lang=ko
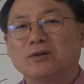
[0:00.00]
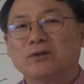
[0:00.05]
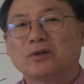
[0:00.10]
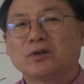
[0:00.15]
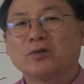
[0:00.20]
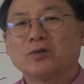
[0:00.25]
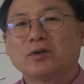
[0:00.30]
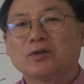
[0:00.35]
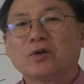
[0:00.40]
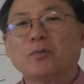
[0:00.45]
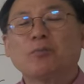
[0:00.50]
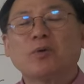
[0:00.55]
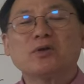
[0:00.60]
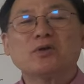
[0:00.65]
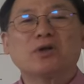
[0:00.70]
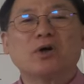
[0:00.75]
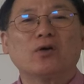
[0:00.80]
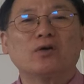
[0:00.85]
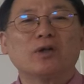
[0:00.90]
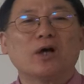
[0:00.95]
첫, 첫
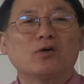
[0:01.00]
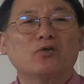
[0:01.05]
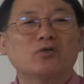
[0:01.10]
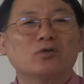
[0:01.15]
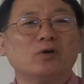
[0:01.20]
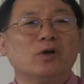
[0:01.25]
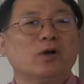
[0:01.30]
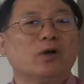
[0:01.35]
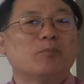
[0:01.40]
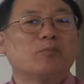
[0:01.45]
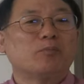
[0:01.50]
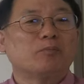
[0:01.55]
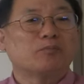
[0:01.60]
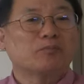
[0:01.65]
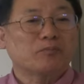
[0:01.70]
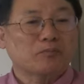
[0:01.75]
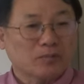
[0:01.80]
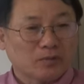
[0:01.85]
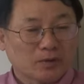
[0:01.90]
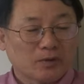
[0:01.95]
번째 언약으로
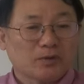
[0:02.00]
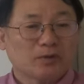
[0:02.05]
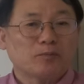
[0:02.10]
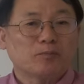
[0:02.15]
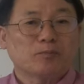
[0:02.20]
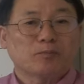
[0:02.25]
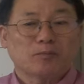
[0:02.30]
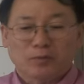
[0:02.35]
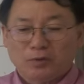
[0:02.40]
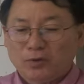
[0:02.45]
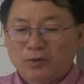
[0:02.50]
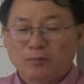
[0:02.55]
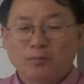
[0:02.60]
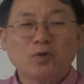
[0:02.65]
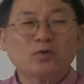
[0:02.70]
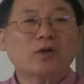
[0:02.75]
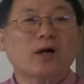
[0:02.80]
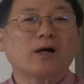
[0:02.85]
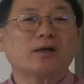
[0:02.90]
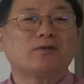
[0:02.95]

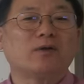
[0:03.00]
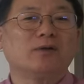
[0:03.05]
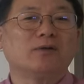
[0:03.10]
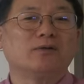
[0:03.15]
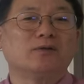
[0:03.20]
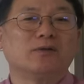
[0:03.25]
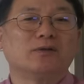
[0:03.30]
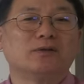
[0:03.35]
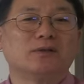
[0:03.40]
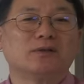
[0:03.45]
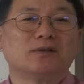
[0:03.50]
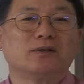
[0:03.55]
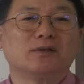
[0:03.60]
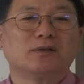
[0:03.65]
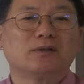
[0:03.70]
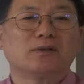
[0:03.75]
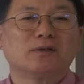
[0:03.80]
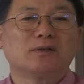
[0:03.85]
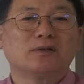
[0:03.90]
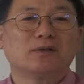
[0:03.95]
묘사가 되는 거지.
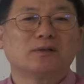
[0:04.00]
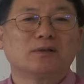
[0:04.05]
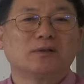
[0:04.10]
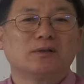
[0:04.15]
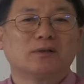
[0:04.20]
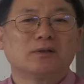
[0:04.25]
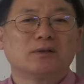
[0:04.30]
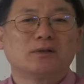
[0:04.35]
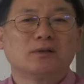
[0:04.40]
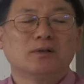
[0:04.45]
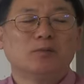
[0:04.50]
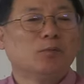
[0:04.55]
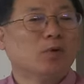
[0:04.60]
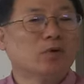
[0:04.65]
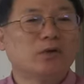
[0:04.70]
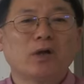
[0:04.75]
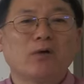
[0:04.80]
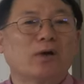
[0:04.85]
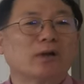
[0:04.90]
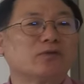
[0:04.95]

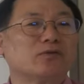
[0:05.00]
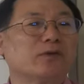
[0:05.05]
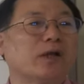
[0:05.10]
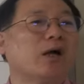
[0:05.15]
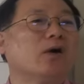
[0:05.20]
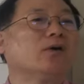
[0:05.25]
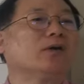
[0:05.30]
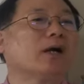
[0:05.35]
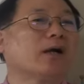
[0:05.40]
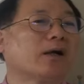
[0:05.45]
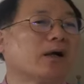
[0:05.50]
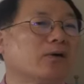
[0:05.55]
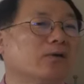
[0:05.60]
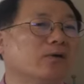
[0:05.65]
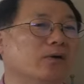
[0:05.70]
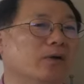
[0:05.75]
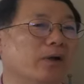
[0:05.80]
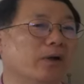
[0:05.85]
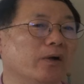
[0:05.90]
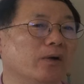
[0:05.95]
모세와도 새
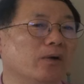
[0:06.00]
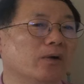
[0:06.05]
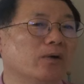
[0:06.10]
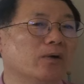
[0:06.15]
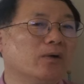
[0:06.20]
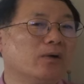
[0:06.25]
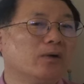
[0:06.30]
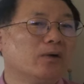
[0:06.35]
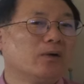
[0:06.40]
언약한 거예요.